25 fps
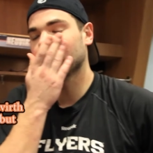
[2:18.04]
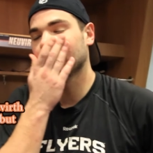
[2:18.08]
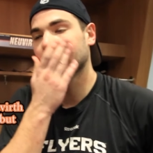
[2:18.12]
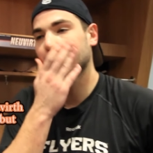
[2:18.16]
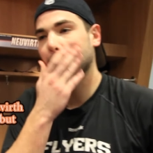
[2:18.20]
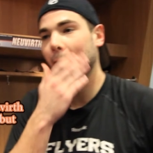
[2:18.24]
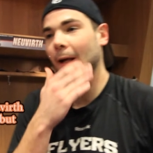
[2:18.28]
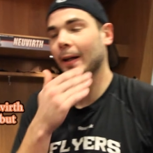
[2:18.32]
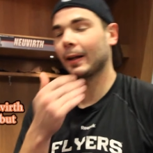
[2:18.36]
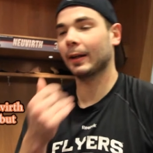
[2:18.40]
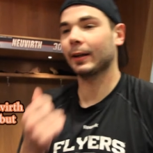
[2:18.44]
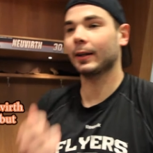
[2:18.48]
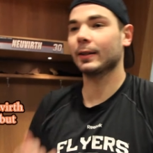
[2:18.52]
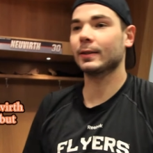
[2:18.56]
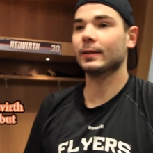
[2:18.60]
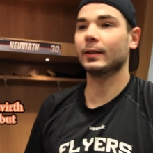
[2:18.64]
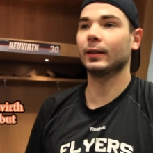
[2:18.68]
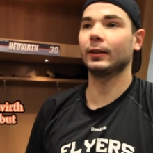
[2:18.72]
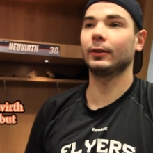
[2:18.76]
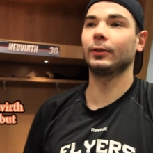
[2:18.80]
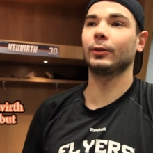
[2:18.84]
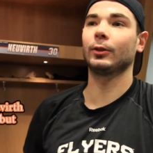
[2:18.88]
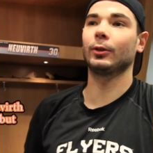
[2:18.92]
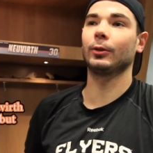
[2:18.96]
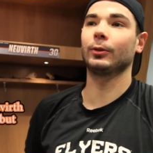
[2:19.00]
Yeah, like I
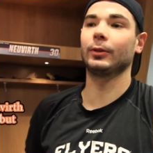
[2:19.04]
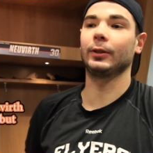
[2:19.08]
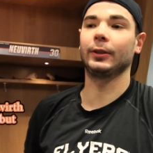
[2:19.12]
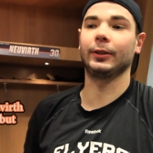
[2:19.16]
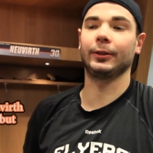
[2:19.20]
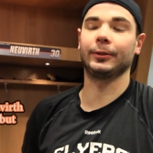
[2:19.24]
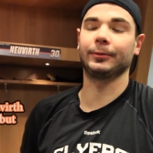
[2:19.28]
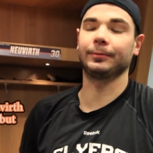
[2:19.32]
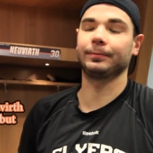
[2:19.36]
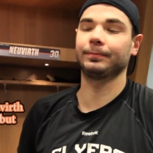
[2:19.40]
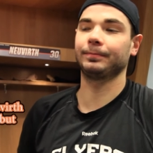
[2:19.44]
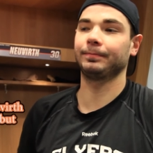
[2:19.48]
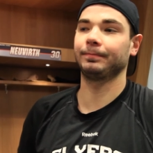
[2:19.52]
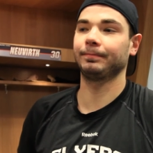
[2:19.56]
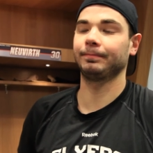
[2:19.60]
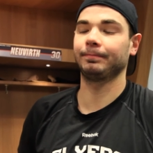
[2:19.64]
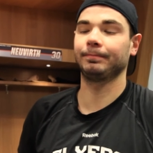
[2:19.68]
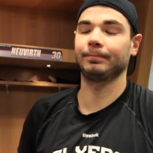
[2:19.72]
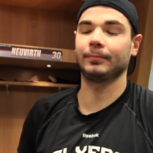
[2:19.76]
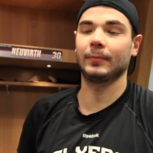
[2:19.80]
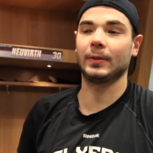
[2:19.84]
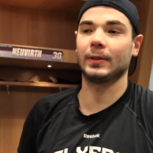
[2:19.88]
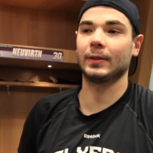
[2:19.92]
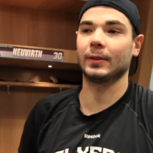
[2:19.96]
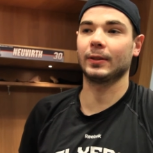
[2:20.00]
said, you know, he
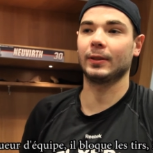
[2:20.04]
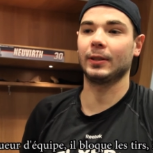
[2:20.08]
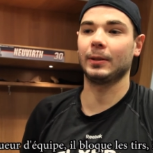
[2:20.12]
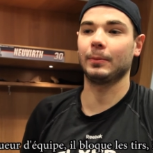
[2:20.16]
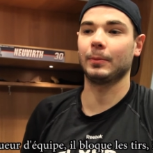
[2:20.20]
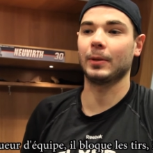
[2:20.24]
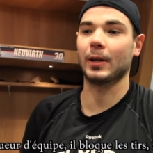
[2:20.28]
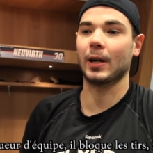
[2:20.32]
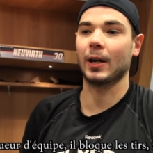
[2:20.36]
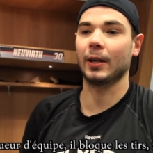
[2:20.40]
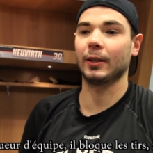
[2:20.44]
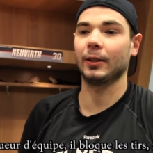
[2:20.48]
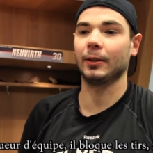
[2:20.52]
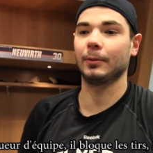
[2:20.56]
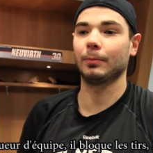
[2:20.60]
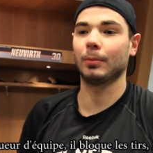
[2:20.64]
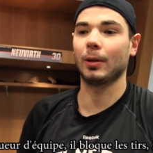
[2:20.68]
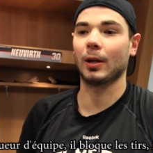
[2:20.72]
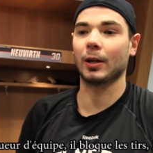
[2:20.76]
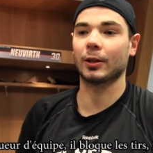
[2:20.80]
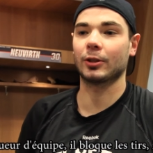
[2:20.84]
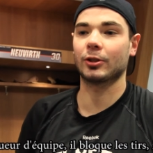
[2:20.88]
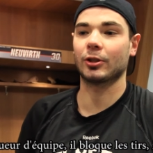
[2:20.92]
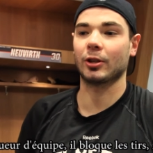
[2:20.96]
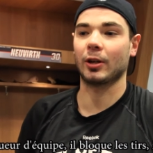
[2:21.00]
he's a team guy. He
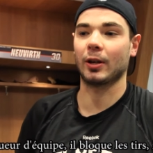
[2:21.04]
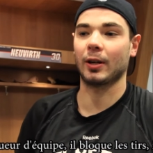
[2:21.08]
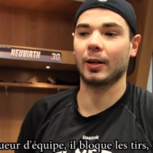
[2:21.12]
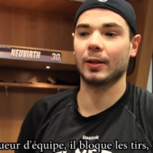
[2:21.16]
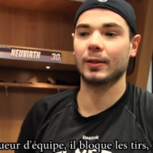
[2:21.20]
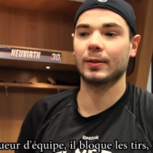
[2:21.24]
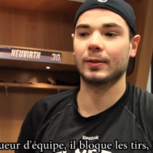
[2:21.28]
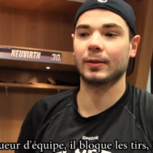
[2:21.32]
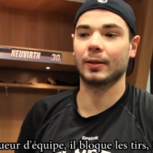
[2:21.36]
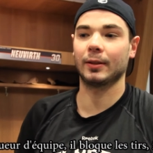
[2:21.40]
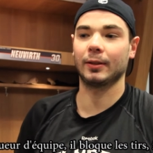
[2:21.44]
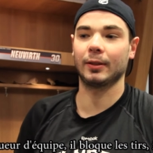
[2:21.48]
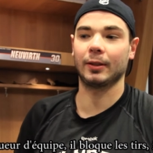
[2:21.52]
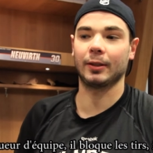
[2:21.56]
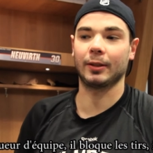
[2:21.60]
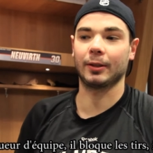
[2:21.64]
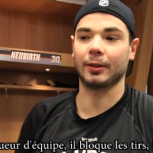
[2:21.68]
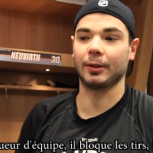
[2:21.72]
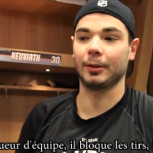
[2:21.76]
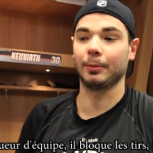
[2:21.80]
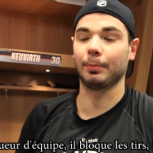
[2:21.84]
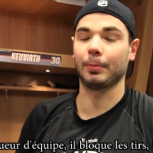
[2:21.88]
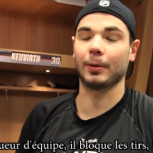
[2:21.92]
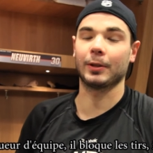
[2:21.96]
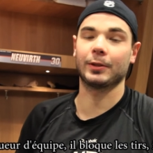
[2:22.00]
blocks shots and uh,
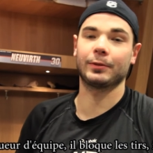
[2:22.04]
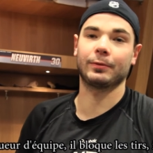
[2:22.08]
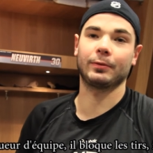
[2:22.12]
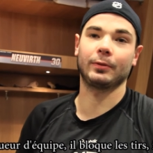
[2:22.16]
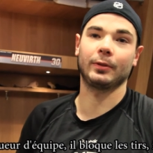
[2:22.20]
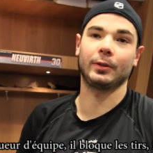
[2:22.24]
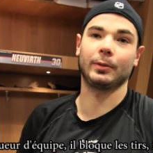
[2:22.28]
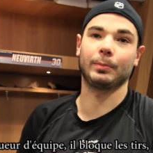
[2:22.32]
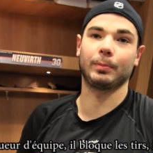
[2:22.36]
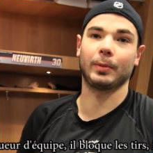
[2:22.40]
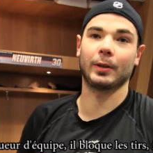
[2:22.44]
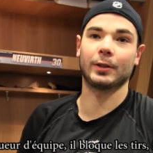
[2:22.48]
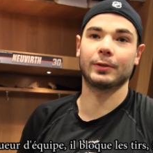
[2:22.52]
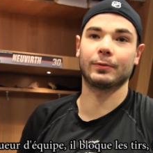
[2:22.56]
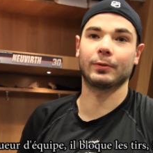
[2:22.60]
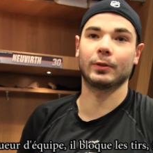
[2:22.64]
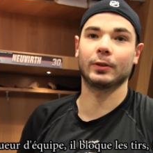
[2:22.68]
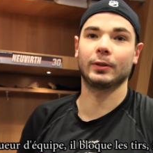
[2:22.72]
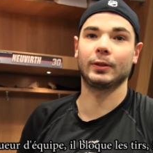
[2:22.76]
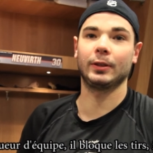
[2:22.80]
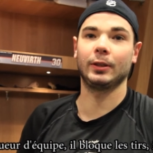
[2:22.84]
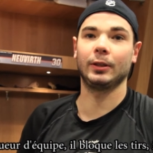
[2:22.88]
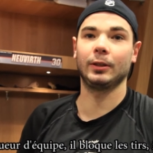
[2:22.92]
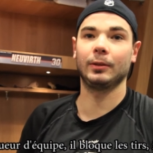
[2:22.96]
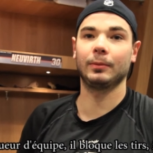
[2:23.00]
he plays he plays for
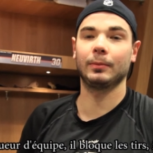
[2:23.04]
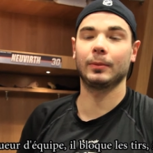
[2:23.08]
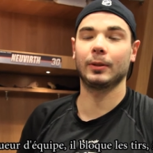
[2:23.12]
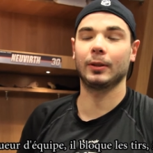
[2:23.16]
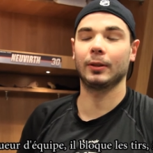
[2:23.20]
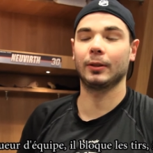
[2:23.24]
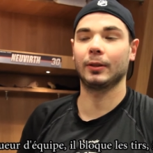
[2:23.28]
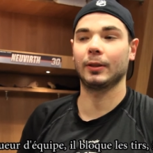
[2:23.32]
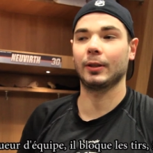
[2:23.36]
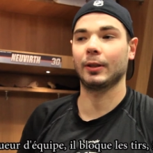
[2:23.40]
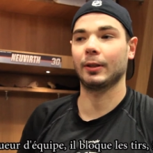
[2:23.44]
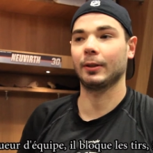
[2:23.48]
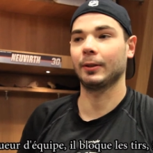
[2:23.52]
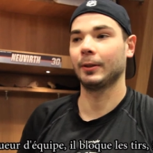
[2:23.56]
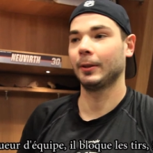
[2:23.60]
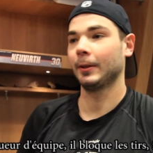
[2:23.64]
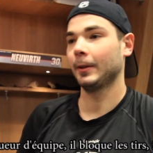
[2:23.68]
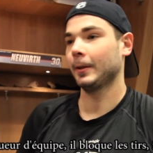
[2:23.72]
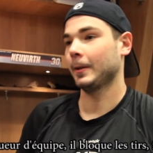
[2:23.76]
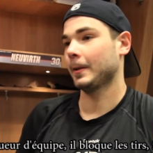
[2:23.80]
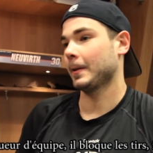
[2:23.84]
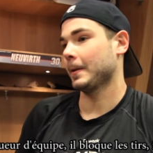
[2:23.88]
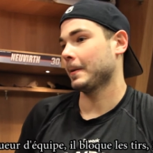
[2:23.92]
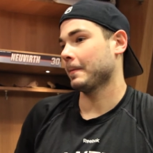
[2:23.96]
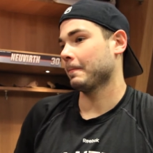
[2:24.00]
the team and uh,
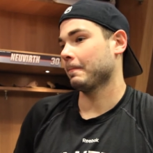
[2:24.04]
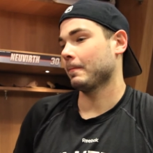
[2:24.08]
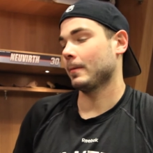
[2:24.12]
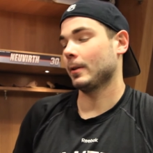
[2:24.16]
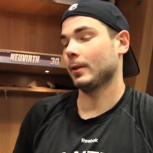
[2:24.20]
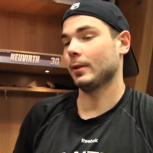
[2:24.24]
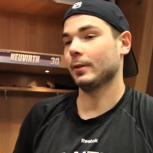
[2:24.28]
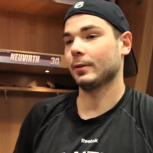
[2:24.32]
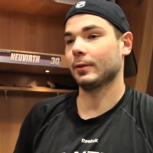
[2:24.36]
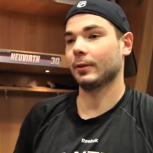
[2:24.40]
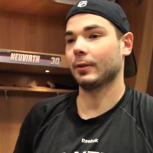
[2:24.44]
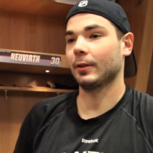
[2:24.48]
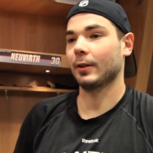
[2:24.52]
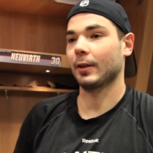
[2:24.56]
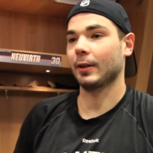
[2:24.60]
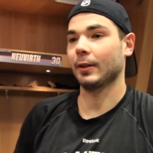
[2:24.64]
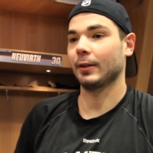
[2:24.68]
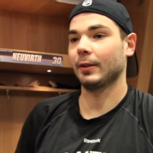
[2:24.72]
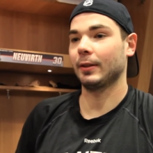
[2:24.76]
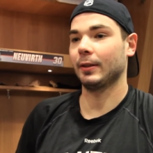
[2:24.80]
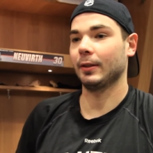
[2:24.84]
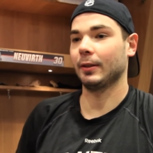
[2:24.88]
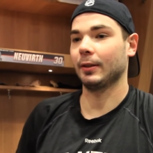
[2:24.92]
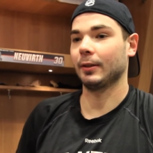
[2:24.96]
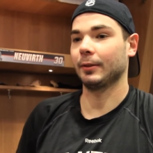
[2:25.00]
he's a
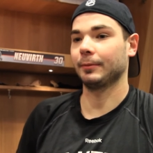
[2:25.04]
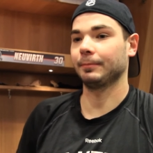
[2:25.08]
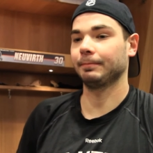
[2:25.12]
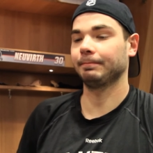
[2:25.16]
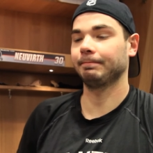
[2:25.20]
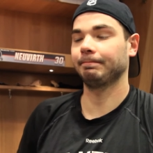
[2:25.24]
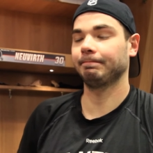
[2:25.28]
great. Uh,